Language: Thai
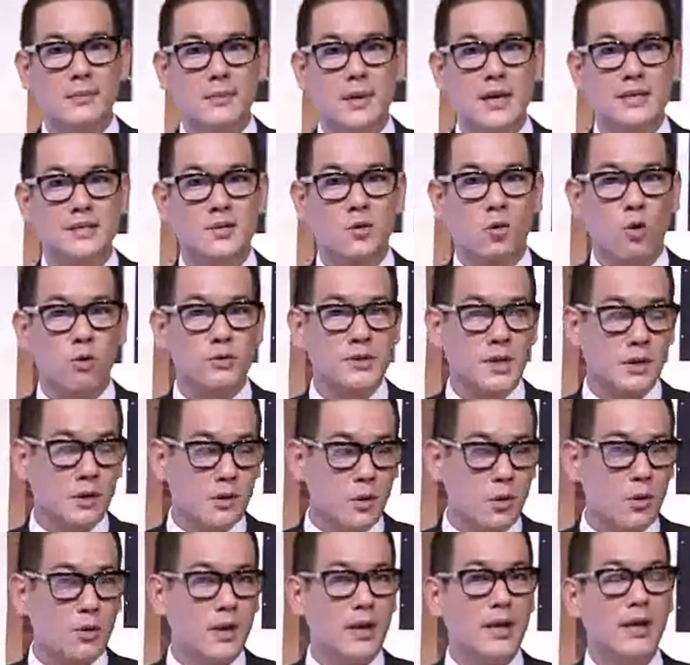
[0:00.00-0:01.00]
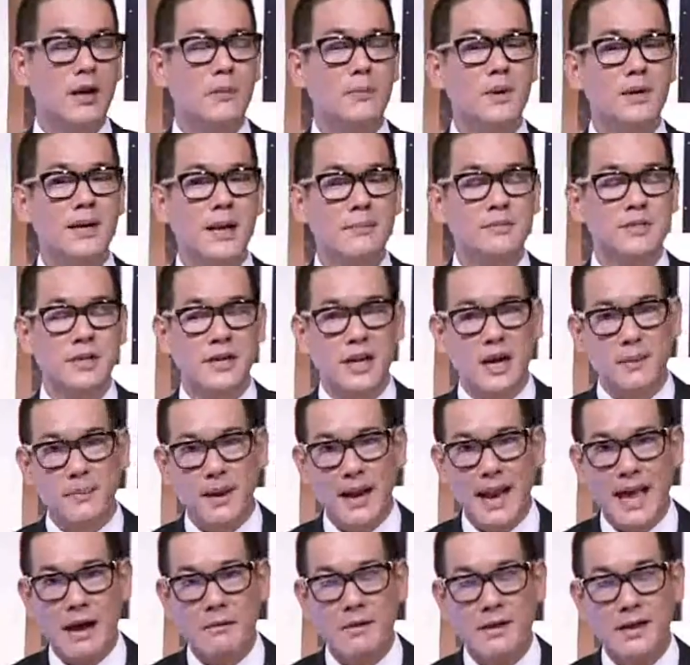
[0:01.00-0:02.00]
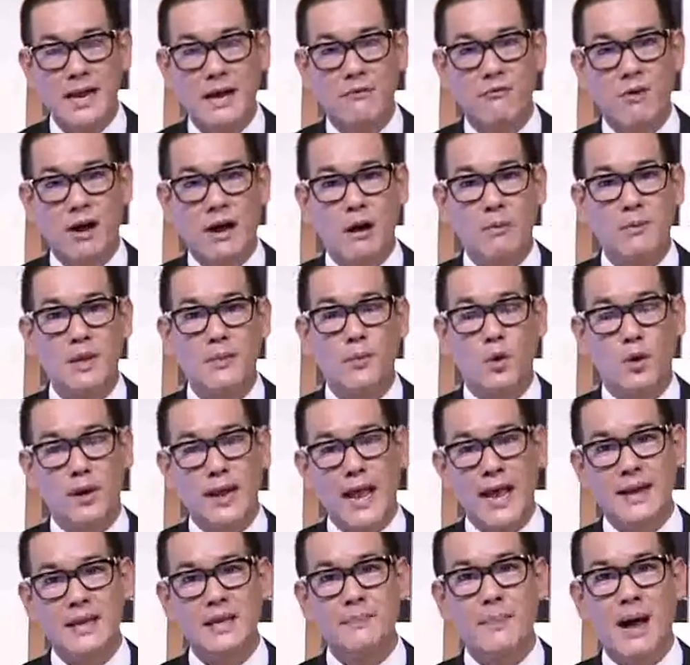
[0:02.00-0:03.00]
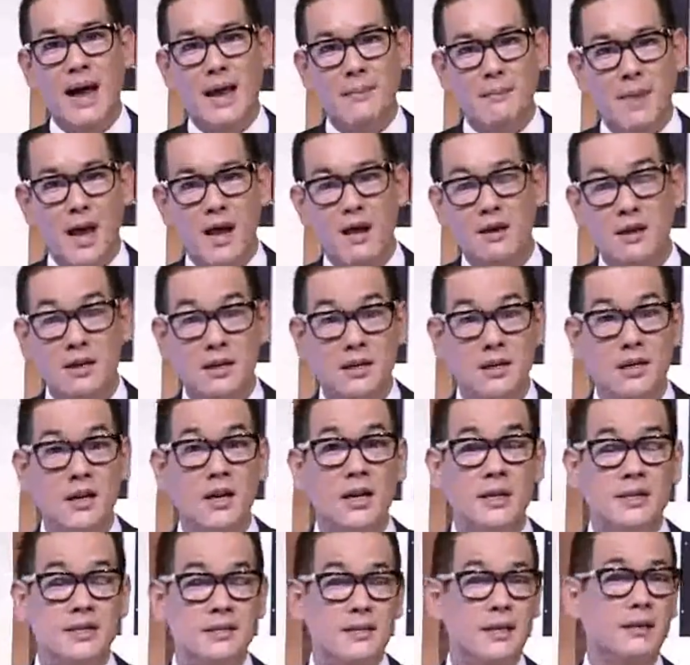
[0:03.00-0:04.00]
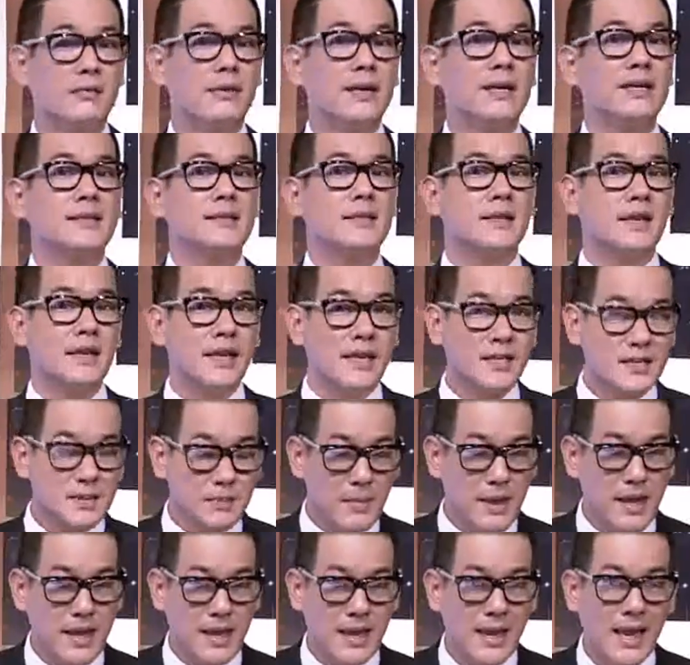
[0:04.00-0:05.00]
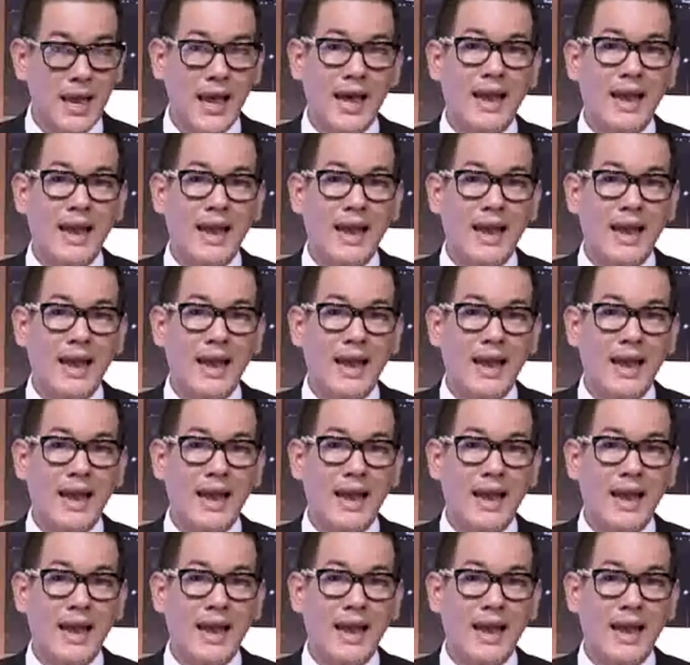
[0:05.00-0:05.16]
เมื่อสกู๊ปสักครู่นี้ก็เพิ่งนำเสนอไปแล้วนะครับว่าเขามีผลงานที่ผ่านมาก็คือซีรีส์ Kiss Me